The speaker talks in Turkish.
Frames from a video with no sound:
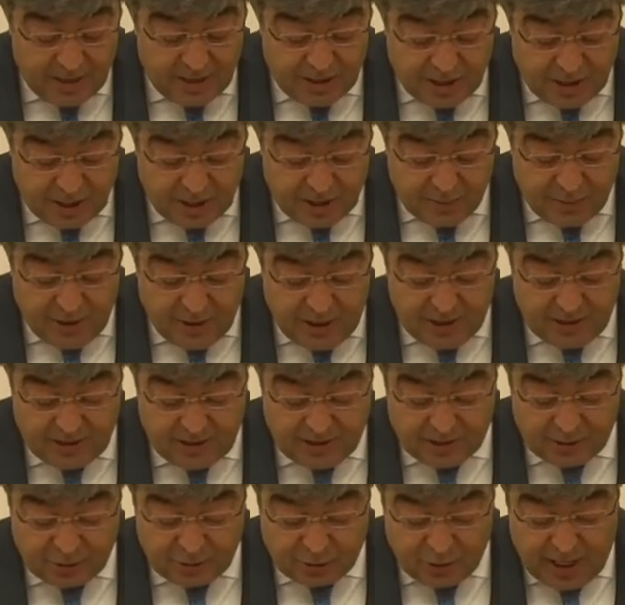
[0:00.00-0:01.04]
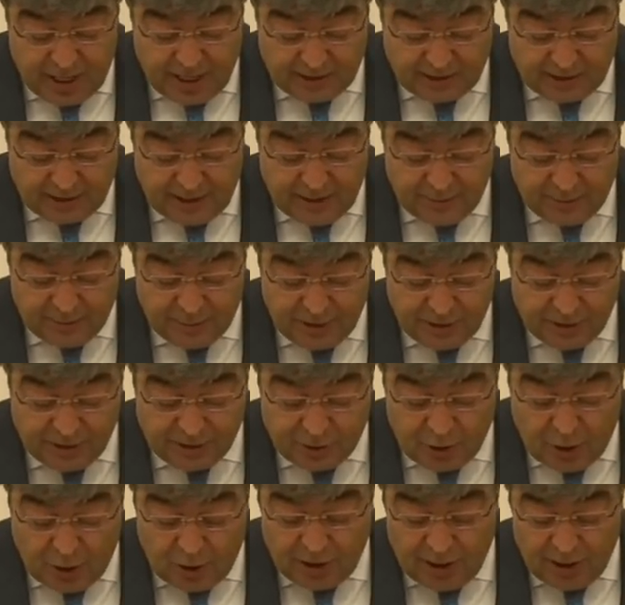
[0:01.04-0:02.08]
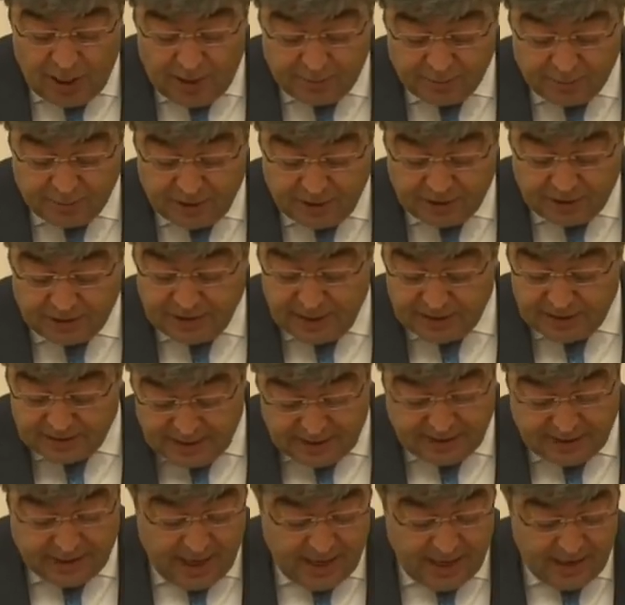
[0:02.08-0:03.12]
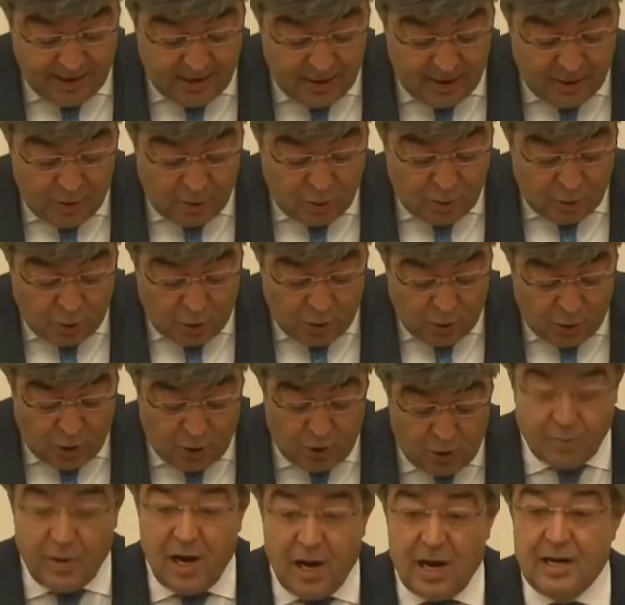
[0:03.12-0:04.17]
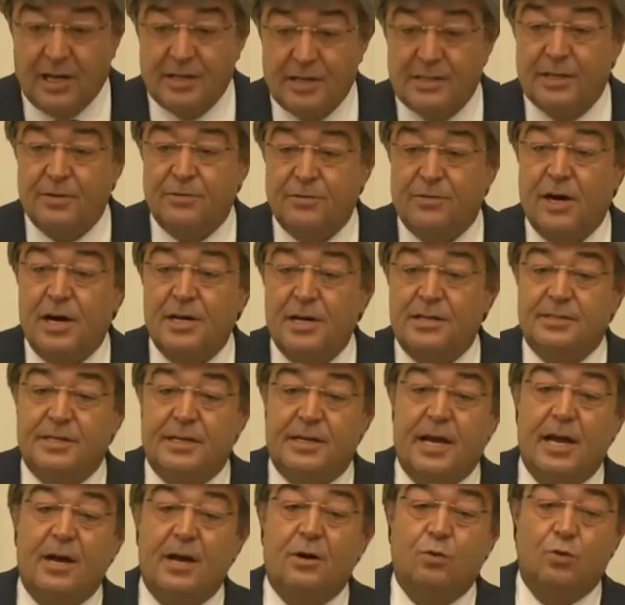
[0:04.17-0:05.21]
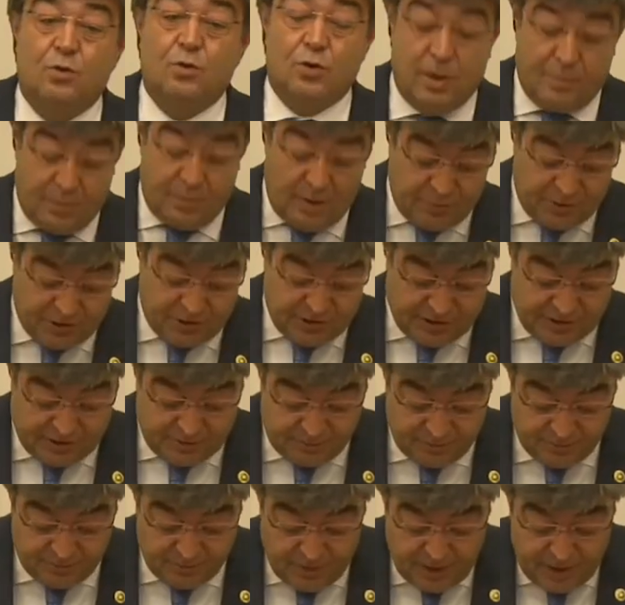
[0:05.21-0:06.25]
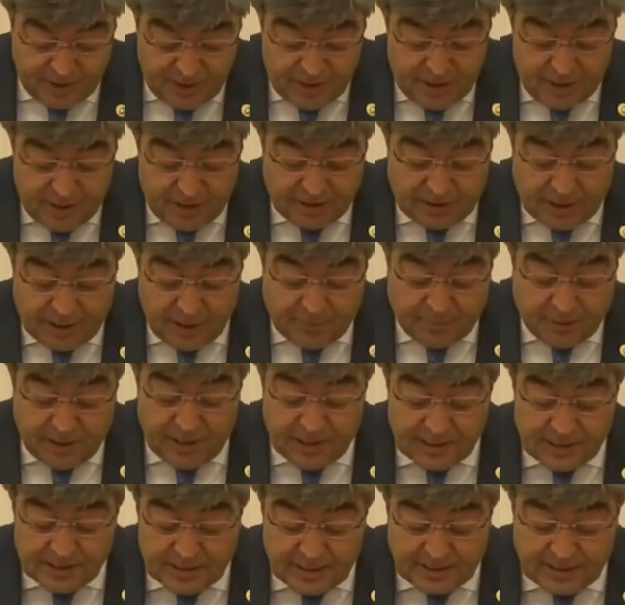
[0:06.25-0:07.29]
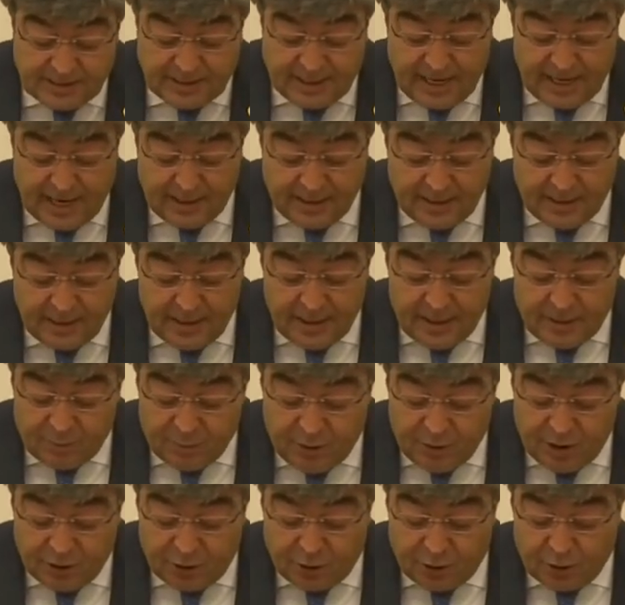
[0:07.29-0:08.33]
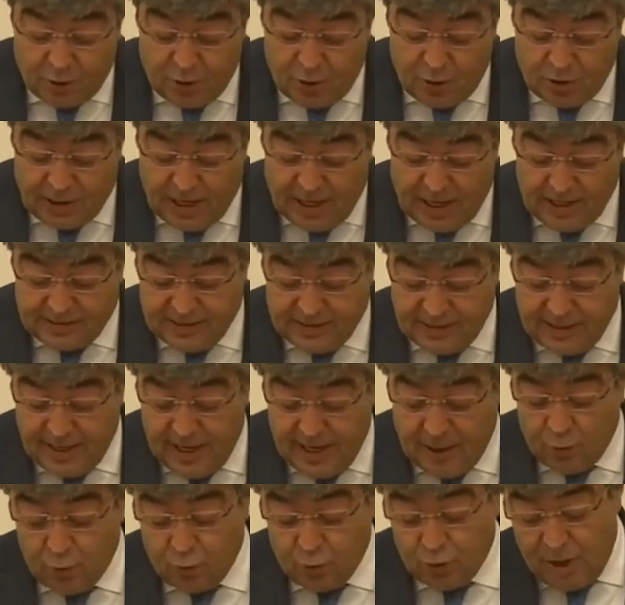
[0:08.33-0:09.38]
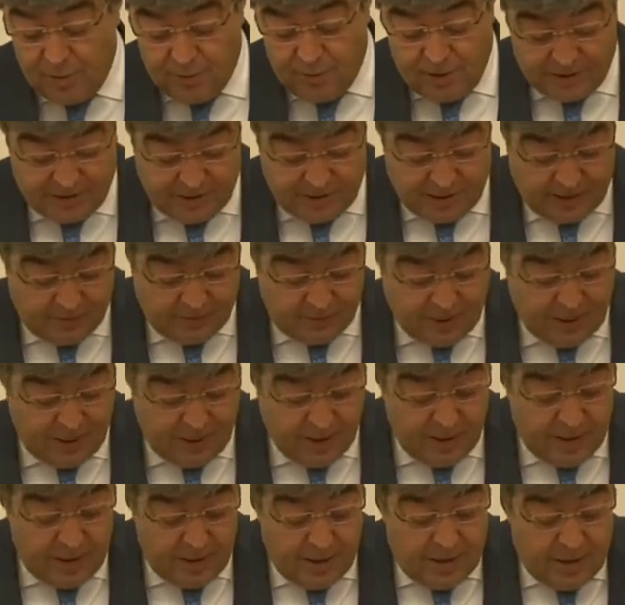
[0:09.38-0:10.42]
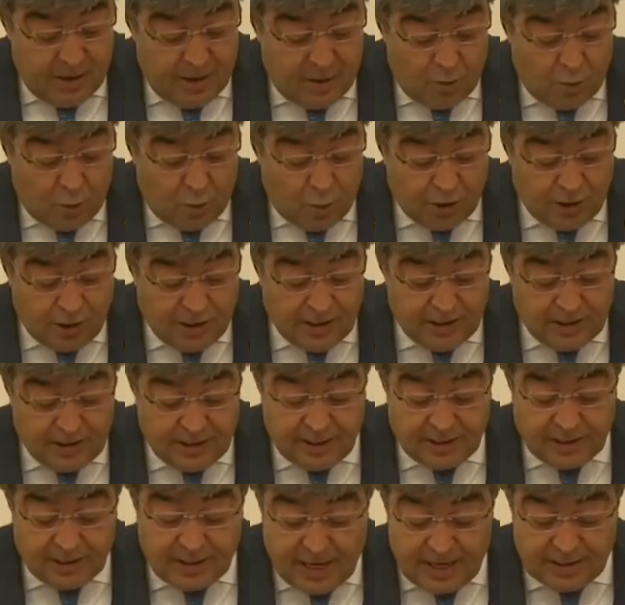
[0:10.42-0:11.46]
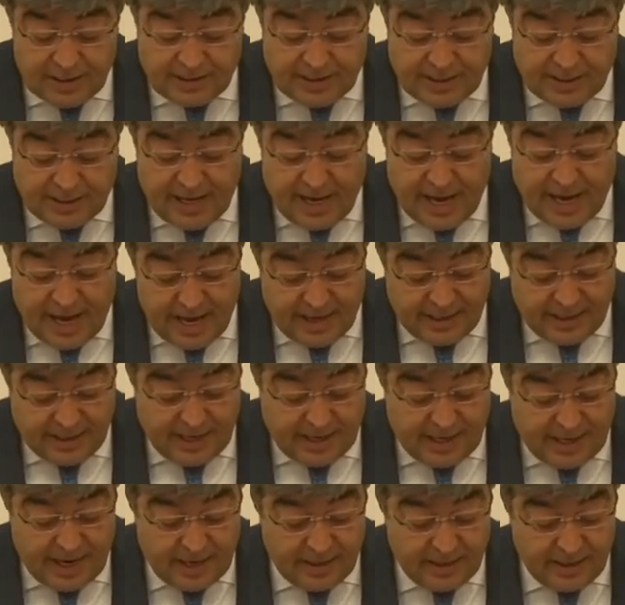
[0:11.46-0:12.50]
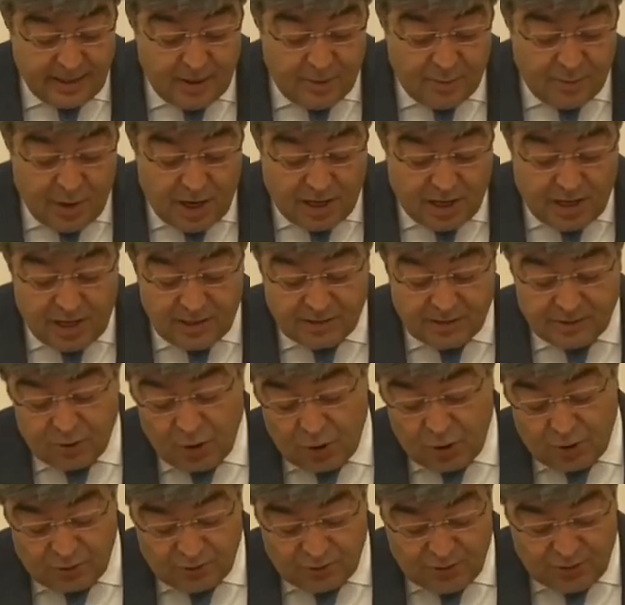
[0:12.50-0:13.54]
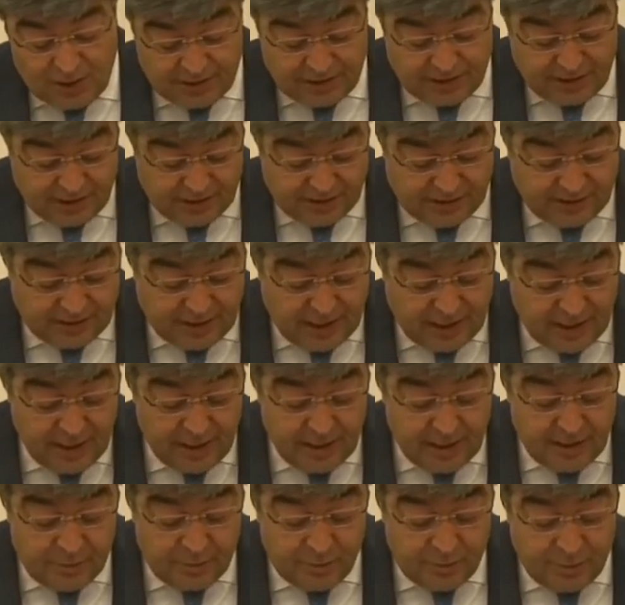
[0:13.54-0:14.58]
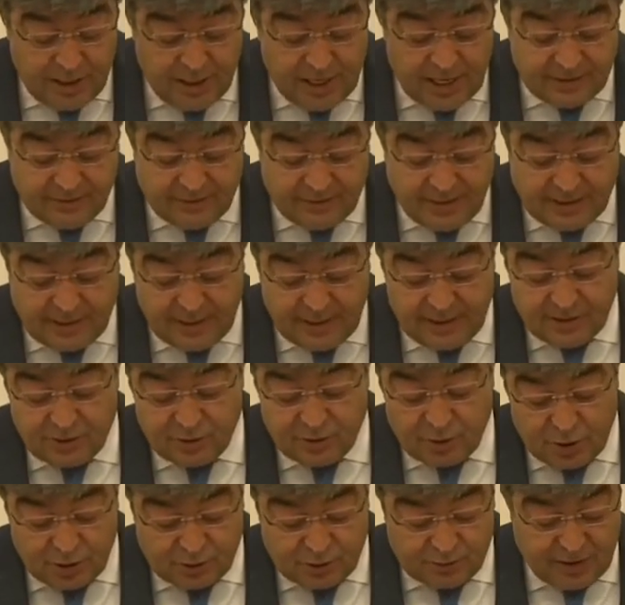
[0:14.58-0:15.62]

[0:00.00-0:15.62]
20 yıldır sürekli biz yol yaptık dese de o yol maalesef Kayseri'ye uğramamıştır. Tıpkı hızlı tren bir türlü Kayseri'ye uğramadığı gibi. 10 yıldır Kayseri'ye her gelen bakan söz verdi gitti, milletvekili söz